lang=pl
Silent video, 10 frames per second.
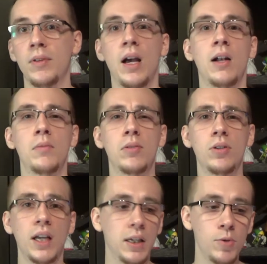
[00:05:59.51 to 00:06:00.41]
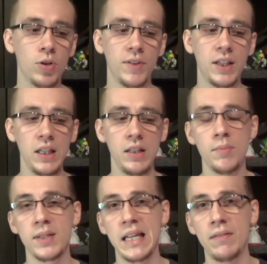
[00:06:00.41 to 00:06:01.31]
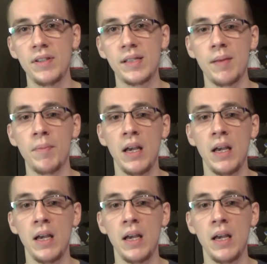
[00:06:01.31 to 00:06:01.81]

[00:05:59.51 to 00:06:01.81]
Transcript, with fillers: albo jakimkolwiek innym serwisem